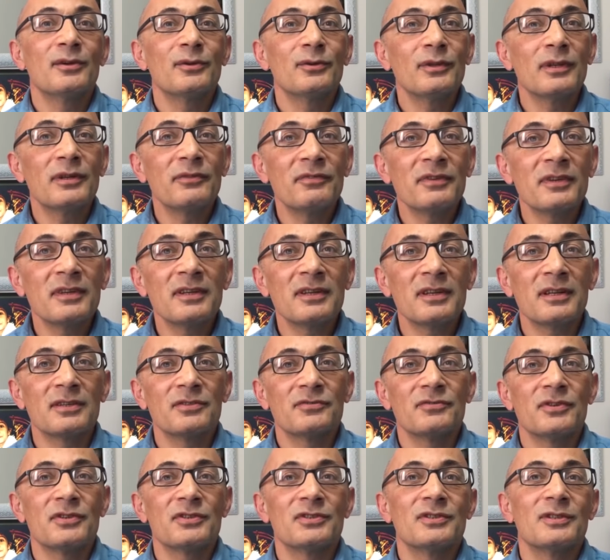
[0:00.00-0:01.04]
ve onunla fikir
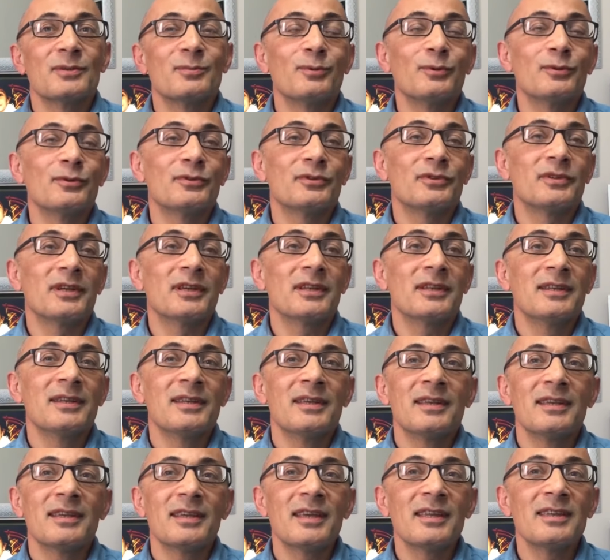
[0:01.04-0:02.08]
alışverişinde bulunurken
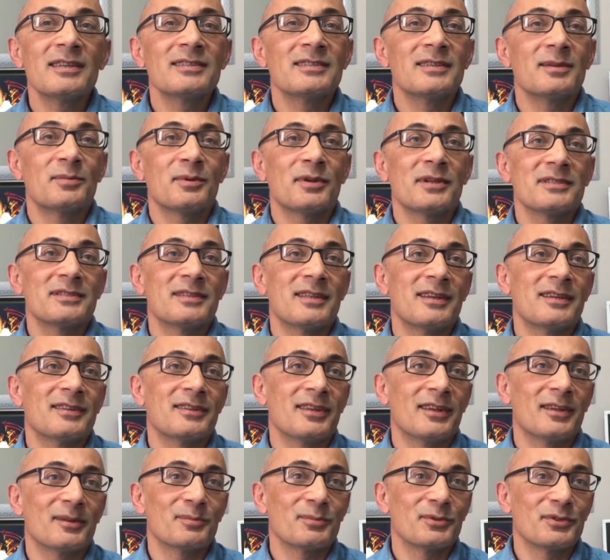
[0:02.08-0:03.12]
kendisine biraz
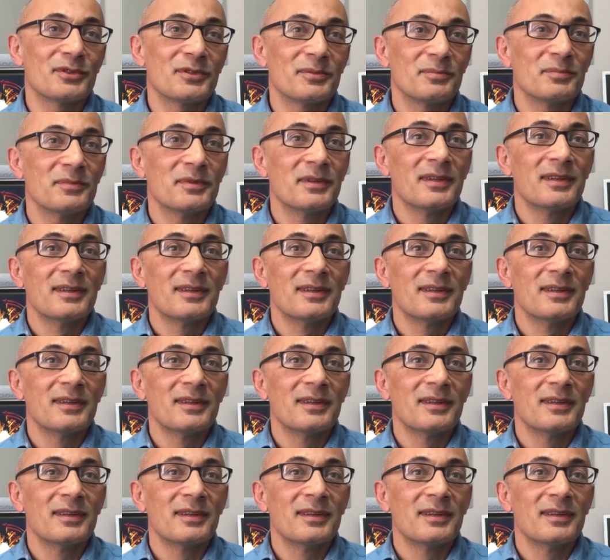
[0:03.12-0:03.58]
dert yanmıştı.